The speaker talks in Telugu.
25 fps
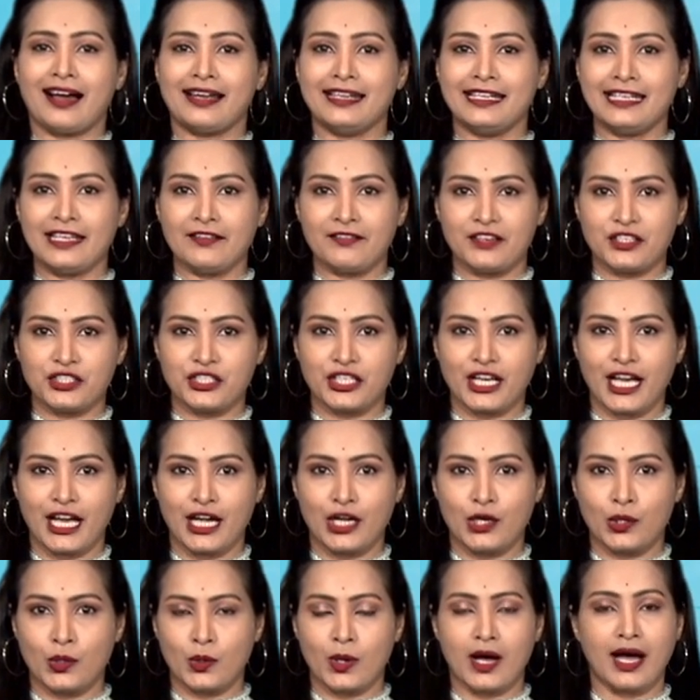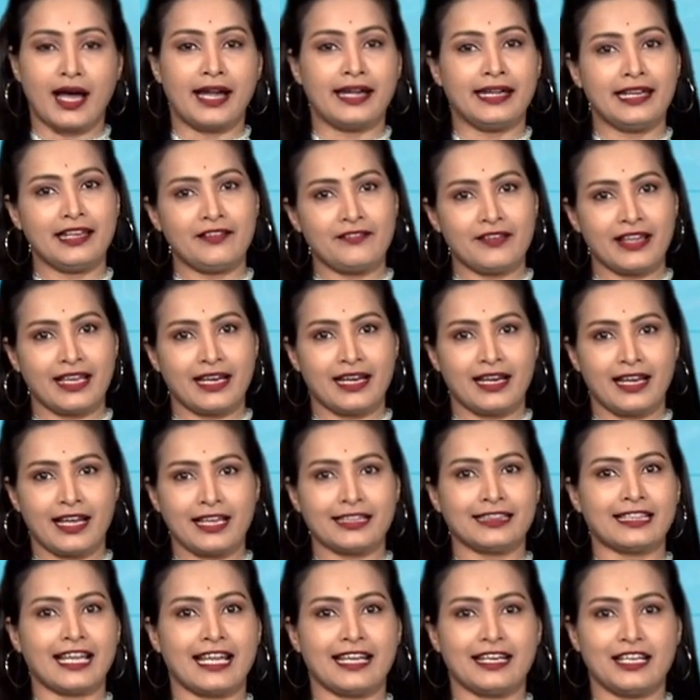అన్ని విషయాల్లో అన్ని
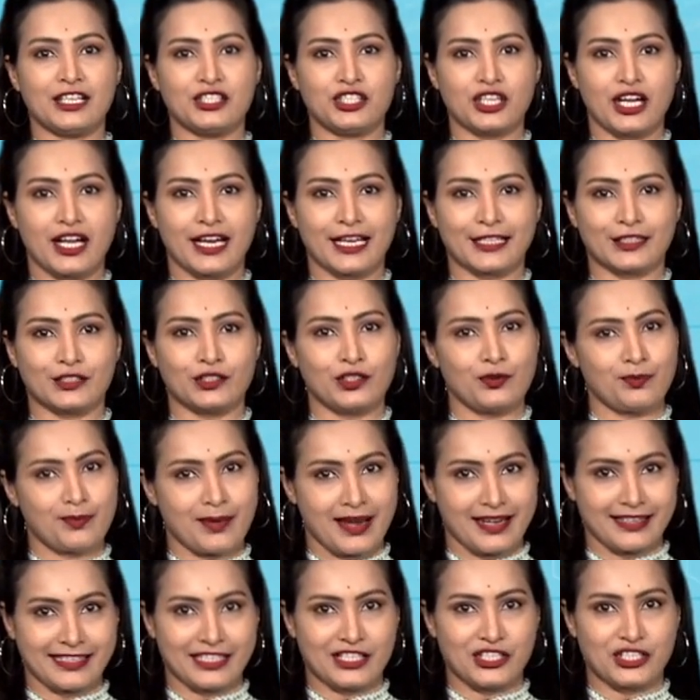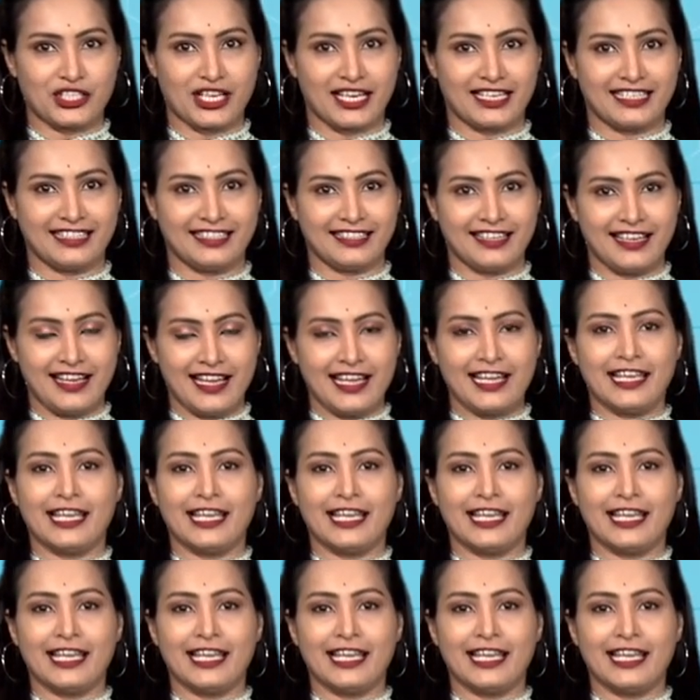వేళలా తగిన జాగ్రత్తలు పాటించాలి